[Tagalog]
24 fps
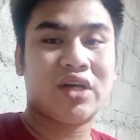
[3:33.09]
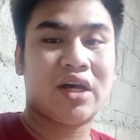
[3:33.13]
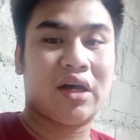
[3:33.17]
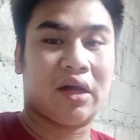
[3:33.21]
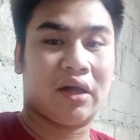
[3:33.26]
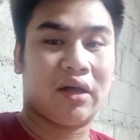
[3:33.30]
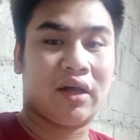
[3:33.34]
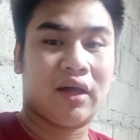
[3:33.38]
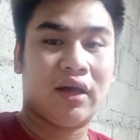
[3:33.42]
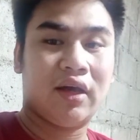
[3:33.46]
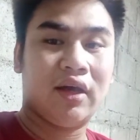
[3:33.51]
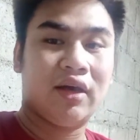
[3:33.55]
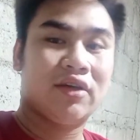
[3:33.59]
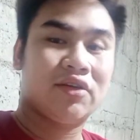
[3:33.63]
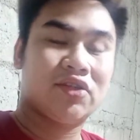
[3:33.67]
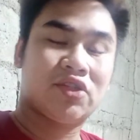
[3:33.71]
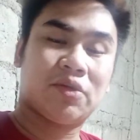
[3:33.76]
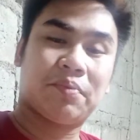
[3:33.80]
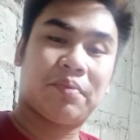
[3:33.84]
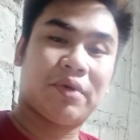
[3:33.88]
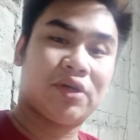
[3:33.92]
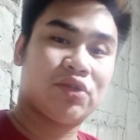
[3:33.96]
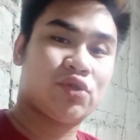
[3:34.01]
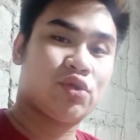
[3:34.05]
Chang
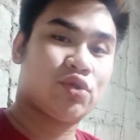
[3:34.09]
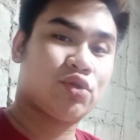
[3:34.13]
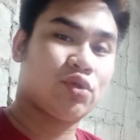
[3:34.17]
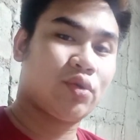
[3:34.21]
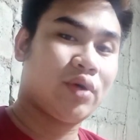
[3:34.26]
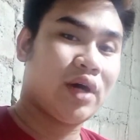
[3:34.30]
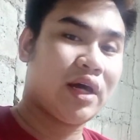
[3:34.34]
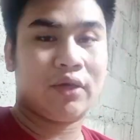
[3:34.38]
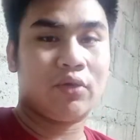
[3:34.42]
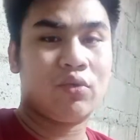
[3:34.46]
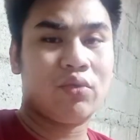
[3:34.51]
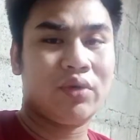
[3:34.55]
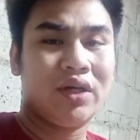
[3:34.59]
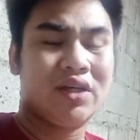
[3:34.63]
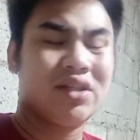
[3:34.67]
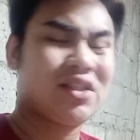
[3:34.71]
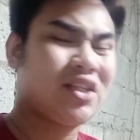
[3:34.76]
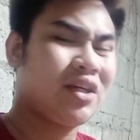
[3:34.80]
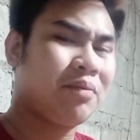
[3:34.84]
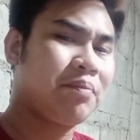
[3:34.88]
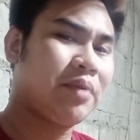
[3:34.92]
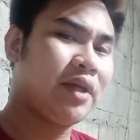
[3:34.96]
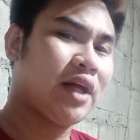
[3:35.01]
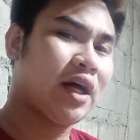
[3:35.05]
sa pagsusugal. Kung
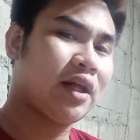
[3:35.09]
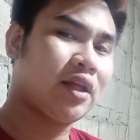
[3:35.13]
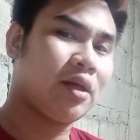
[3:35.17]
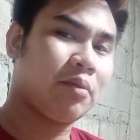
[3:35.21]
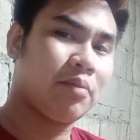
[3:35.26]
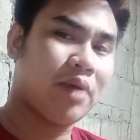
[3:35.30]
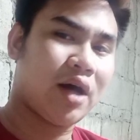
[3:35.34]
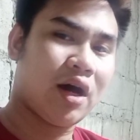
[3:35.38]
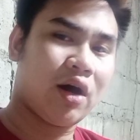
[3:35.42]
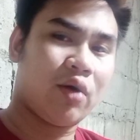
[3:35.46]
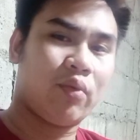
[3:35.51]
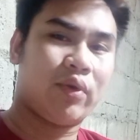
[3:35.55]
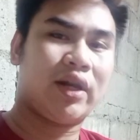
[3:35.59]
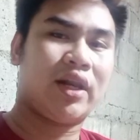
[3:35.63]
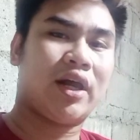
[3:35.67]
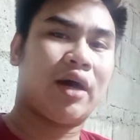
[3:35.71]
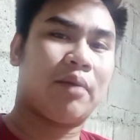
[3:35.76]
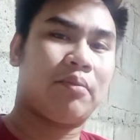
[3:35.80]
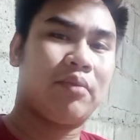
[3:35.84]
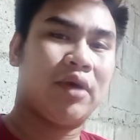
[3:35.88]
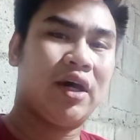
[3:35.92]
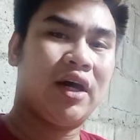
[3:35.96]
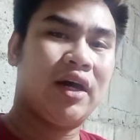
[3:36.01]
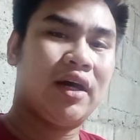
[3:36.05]
iisipin natin mga
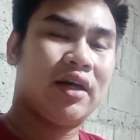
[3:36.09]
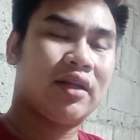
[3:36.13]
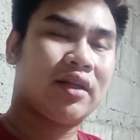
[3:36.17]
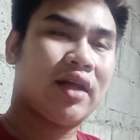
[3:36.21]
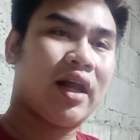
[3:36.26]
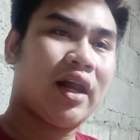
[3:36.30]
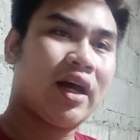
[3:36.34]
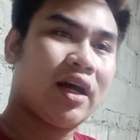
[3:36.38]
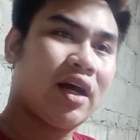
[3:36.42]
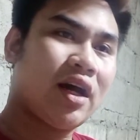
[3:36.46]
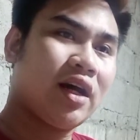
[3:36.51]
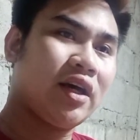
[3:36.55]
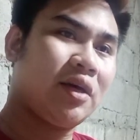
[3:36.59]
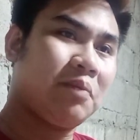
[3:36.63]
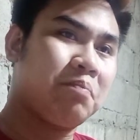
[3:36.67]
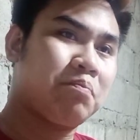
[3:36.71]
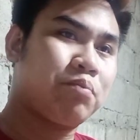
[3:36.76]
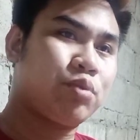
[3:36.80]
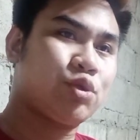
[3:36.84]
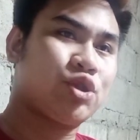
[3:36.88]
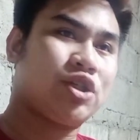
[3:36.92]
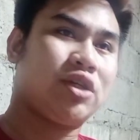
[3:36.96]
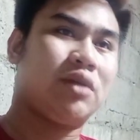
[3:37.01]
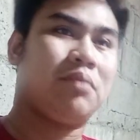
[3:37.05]
kawanlab, talagang
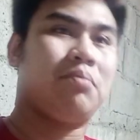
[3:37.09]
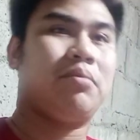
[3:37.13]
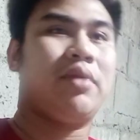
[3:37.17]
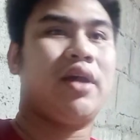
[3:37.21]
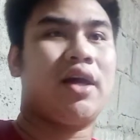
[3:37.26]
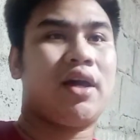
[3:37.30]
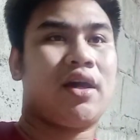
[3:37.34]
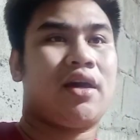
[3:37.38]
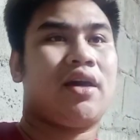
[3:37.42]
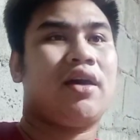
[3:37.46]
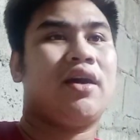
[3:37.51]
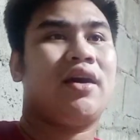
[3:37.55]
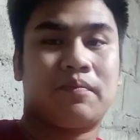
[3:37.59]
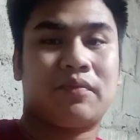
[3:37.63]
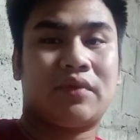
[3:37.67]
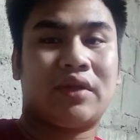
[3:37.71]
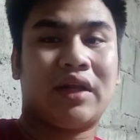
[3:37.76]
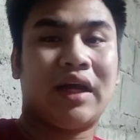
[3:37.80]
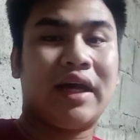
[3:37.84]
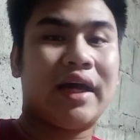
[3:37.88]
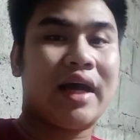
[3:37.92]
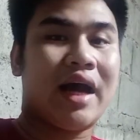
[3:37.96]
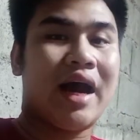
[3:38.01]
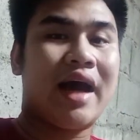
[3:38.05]
imposible.
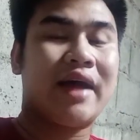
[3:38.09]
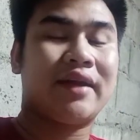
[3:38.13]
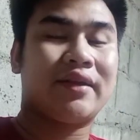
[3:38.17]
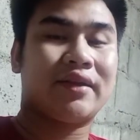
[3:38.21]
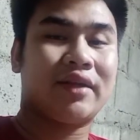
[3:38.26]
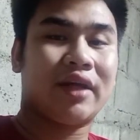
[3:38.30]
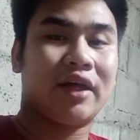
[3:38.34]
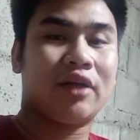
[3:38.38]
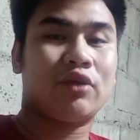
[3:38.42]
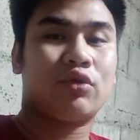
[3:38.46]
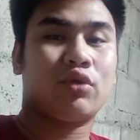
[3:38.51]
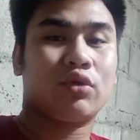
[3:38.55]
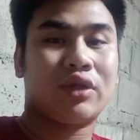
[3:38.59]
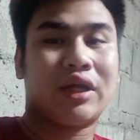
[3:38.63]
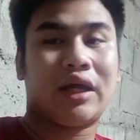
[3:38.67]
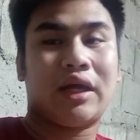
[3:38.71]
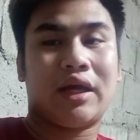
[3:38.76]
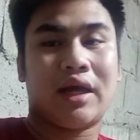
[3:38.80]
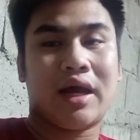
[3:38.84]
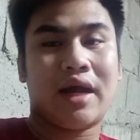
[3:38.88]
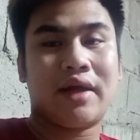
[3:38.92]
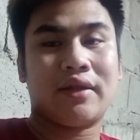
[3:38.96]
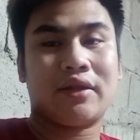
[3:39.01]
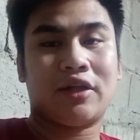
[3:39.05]
300 to
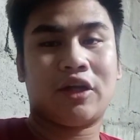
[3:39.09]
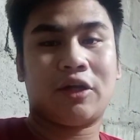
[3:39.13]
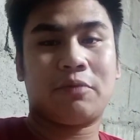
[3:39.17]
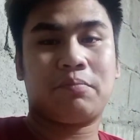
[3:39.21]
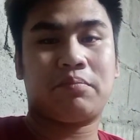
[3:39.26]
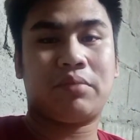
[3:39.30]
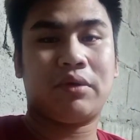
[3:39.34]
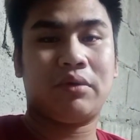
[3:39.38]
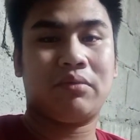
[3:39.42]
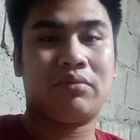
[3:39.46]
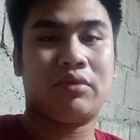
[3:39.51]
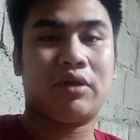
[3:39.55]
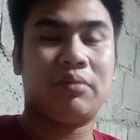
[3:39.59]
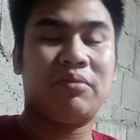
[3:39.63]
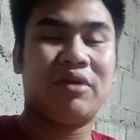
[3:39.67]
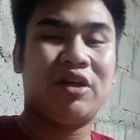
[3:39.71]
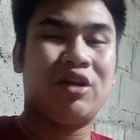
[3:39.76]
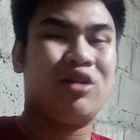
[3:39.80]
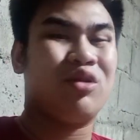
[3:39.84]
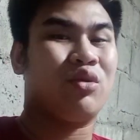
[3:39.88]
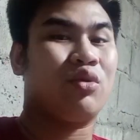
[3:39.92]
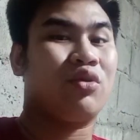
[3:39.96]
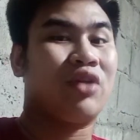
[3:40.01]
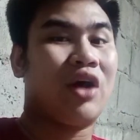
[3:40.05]
350
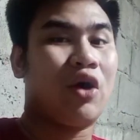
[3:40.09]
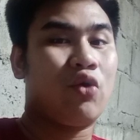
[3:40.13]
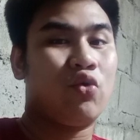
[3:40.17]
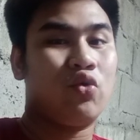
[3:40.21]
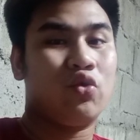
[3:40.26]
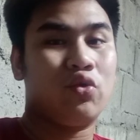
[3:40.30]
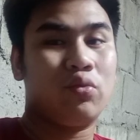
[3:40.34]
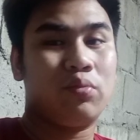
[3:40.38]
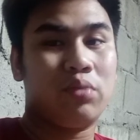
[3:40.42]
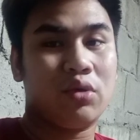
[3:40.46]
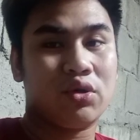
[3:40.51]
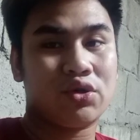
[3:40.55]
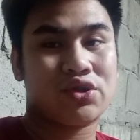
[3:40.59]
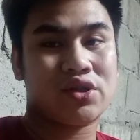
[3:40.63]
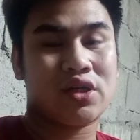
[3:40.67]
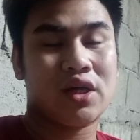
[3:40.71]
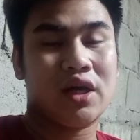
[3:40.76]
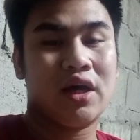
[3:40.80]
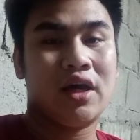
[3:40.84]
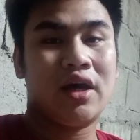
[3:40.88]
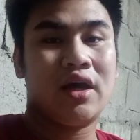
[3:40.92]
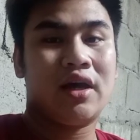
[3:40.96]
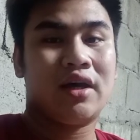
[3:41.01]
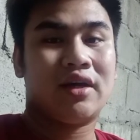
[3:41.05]
million
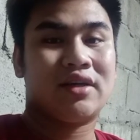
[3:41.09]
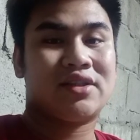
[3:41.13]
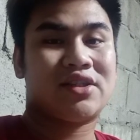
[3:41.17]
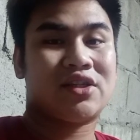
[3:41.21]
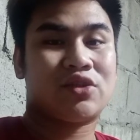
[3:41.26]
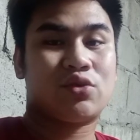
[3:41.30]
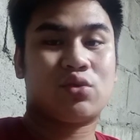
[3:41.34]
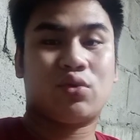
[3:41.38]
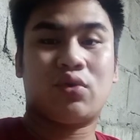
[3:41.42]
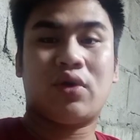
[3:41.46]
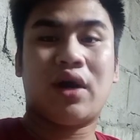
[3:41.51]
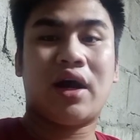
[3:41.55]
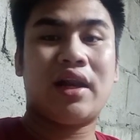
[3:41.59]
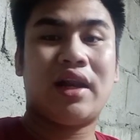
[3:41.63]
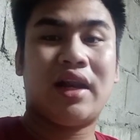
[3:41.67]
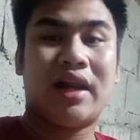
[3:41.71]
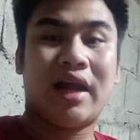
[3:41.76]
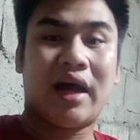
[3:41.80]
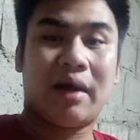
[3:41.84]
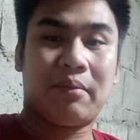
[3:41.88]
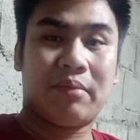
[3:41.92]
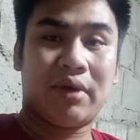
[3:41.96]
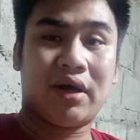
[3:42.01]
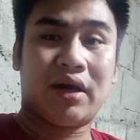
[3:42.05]
naubos sa sugal
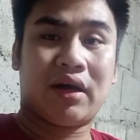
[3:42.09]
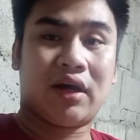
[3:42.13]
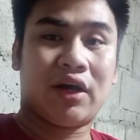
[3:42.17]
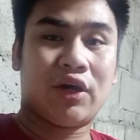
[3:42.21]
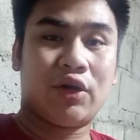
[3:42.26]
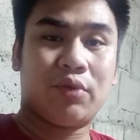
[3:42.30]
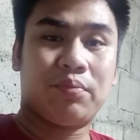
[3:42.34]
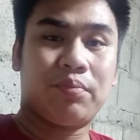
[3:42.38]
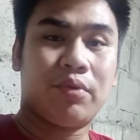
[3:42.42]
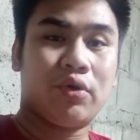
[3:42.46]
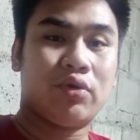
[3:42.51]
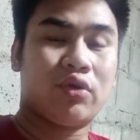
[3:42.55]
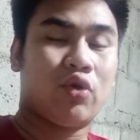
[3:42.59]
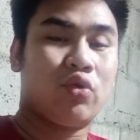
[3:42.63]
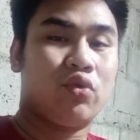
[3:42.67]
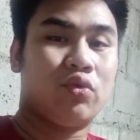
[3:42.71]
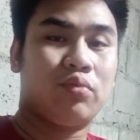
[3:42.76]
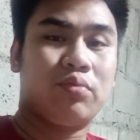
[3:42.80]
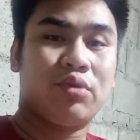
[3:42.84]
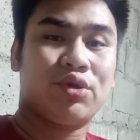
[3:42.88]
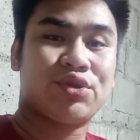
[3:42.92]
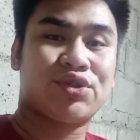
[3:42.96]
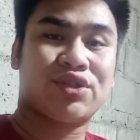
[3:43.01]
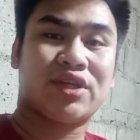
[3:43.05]
lamang. Ano po,
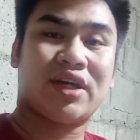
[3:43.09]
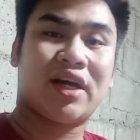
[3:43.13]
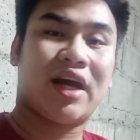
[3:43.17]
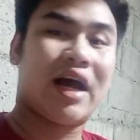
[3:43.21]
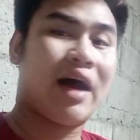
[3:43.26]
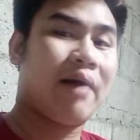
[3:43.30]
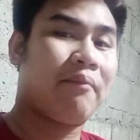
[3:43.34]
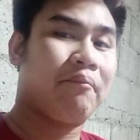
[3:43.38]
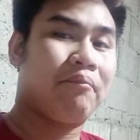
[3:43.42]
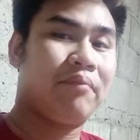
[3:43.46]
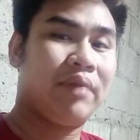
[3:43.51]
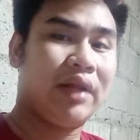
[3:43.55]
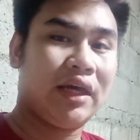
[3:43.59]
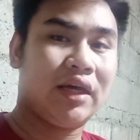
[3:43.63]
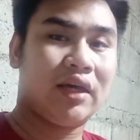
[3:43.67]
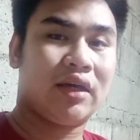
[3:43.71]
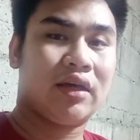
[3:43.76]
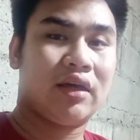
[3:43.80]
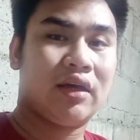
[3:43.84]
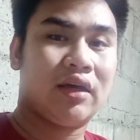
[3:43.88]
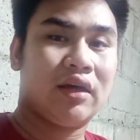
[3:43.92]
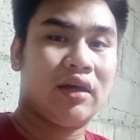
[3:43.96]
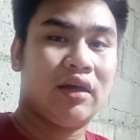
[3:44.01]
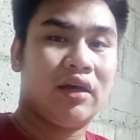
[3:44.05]
naubos sa gambling.